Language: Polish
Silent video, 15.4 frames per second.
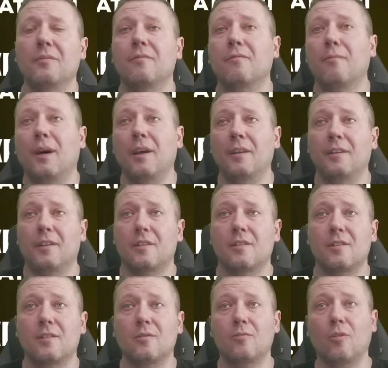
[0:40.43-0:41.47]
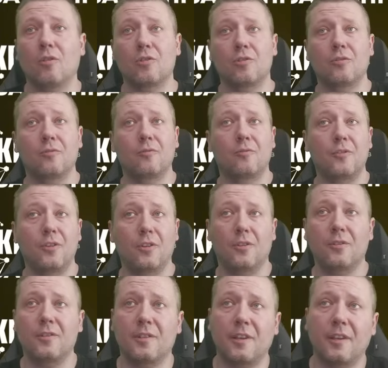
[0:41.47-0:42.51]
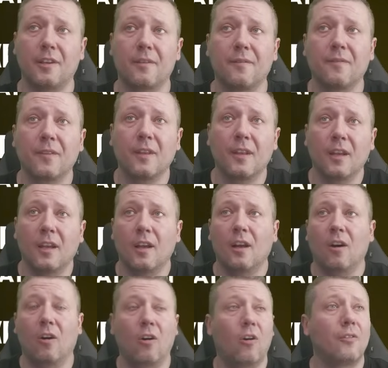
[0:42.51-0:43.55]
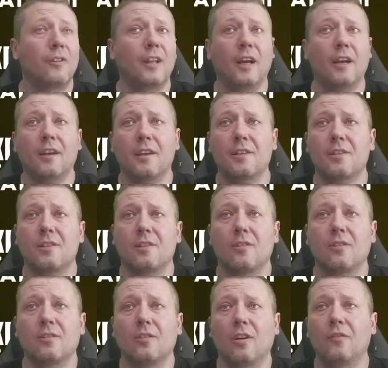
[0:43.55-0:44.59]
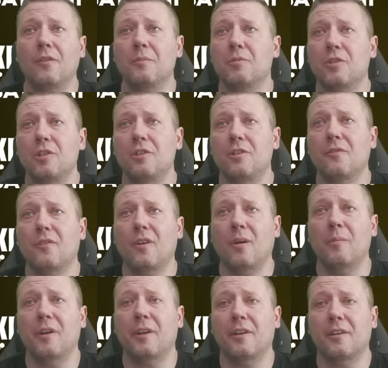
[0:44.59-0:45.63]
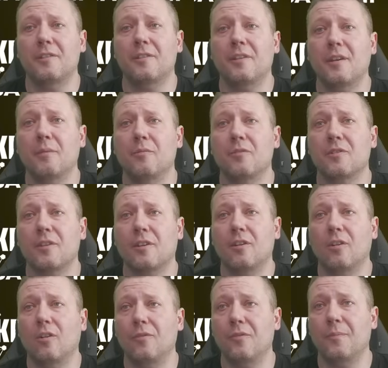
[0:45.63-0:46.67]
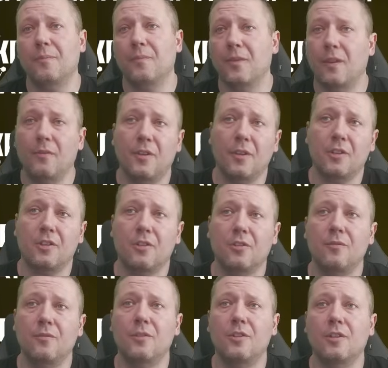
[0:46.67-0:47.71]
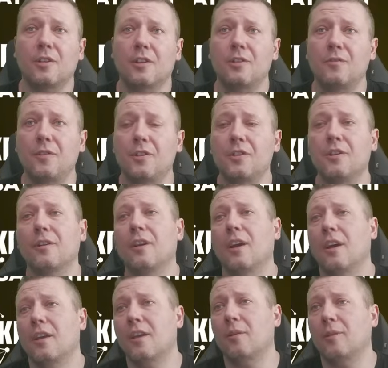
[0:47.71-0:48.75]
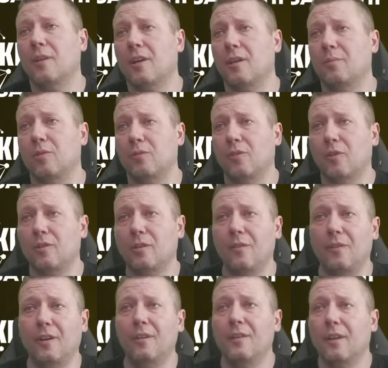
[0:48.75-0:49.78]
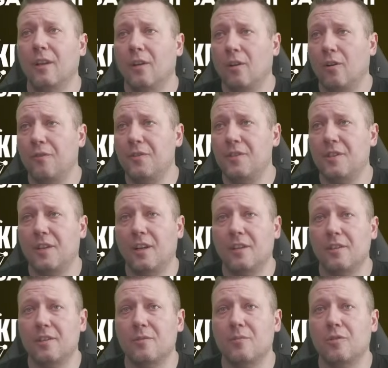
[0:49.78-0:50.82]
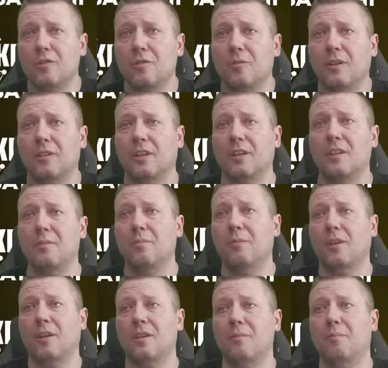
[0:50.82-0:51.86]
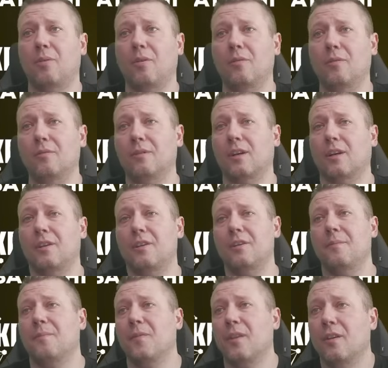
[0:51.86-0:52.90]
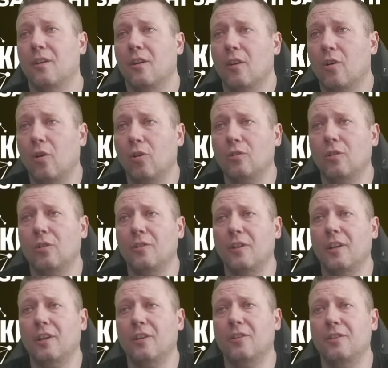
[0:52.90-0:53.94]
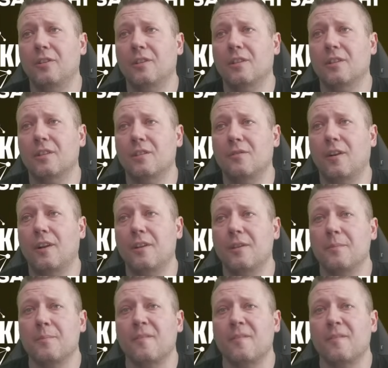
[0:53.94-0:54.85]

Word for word: Binance złożył wniosek o nakaz sądowy przeciwko amerykańskiemu SEC-owi. Największa oczywiście na świecie giełda kryptowalutowa oficjalnie złożyła taki, taki, taki court order, jak oni to nazwali,